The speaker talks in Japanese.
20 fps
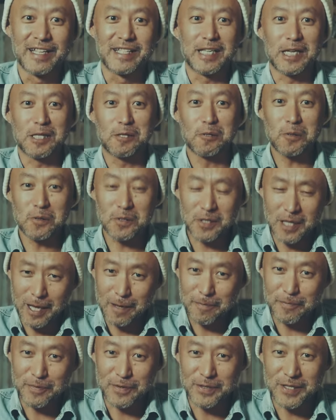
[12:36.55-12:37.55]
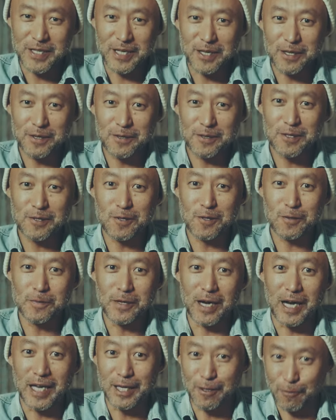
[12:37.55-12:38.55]
じゃあどのタイプの石油
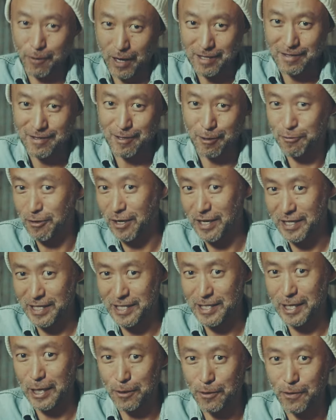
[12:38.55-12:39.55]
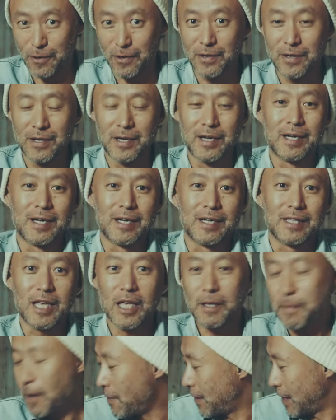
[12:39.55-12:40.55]
ストーブがいいのかってことなんですけど、
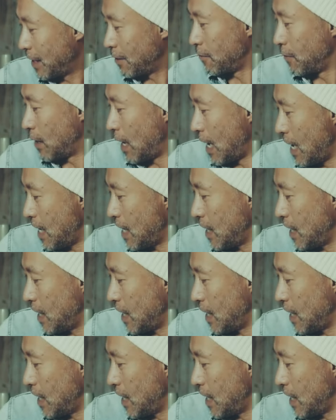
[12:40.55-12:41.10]
で今はねこのア